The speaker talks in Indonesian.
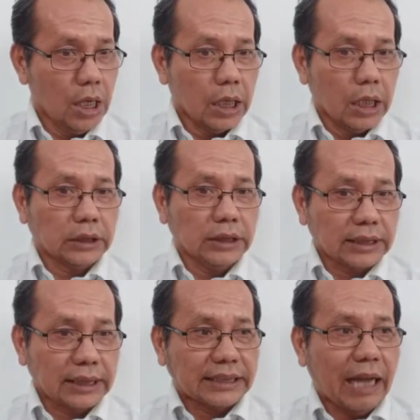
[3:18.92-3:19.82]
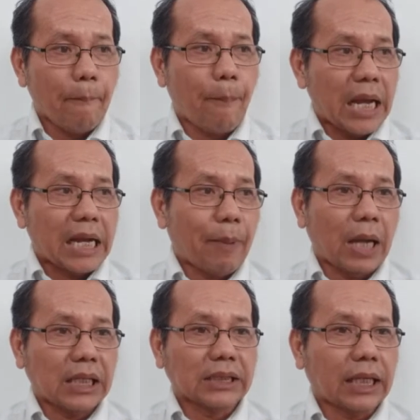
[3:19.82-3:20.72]
Ketika sampai ke
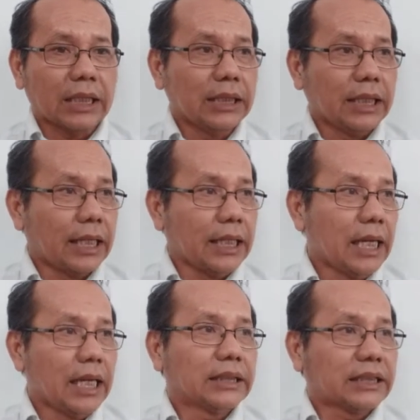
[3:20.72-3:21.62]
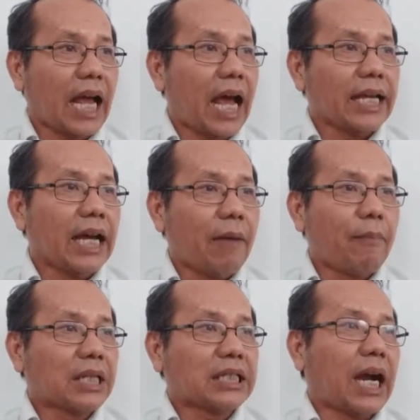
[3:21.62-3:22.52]
tingkat ini, saya
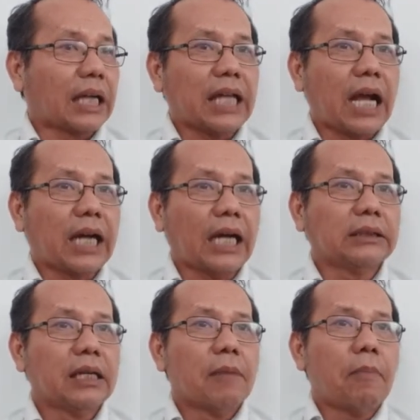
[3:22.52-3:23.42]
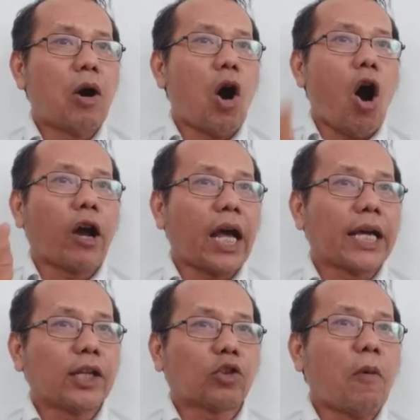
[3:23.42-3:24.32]
bisa katakan bahwa orang
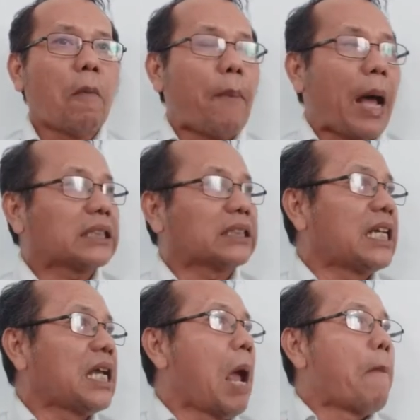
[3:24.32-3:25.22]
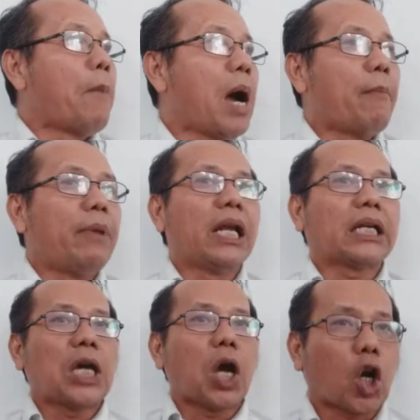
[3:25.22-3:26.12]
itu pasti
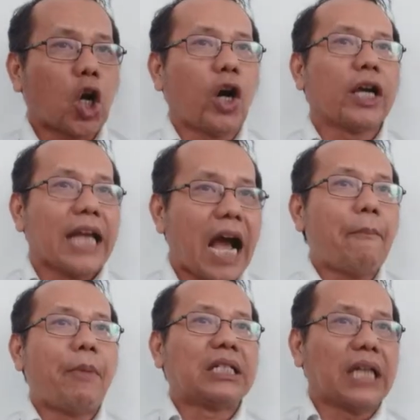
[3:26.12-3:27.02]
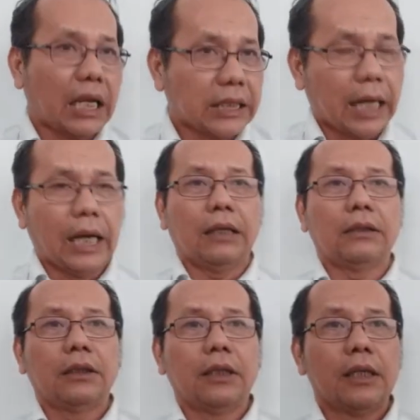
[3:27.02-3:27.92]
memiliki roh yang menyala
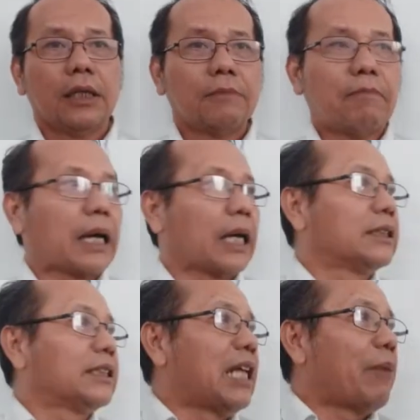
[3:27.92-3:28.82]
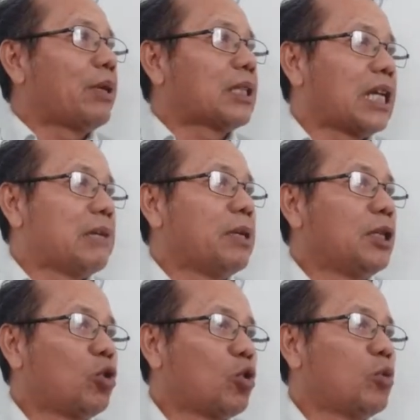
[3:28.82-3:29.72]
Bahkan tidak bisa
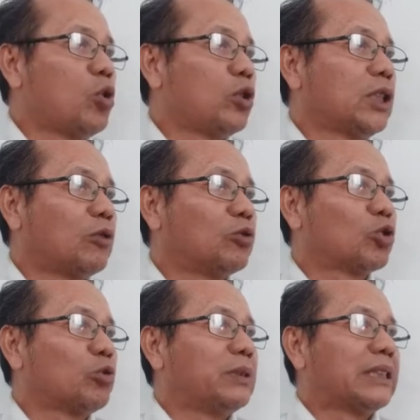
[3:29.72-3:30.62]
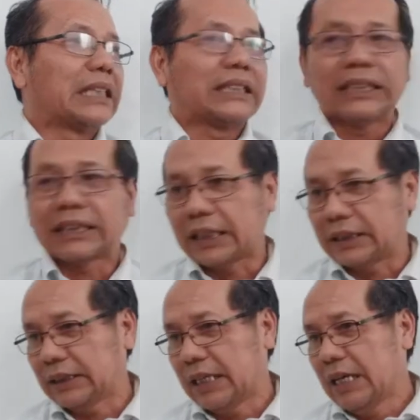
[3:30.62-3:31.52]
dibendung mulutnya untuk
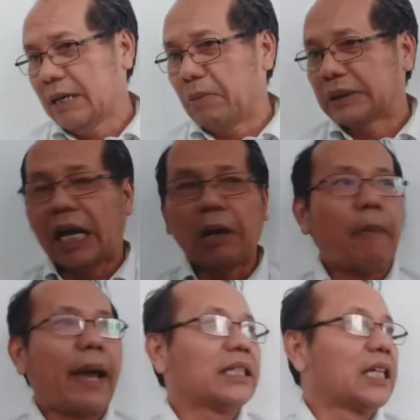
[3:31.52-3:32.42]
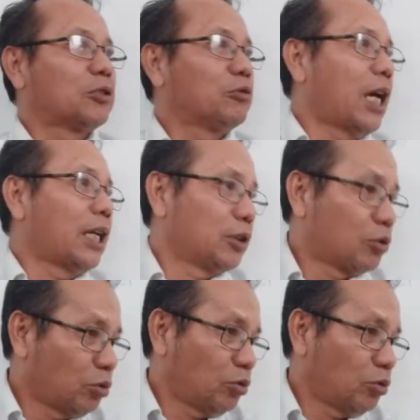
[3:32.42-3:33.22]
menyaksikan betapa baiknya Tuhan itu.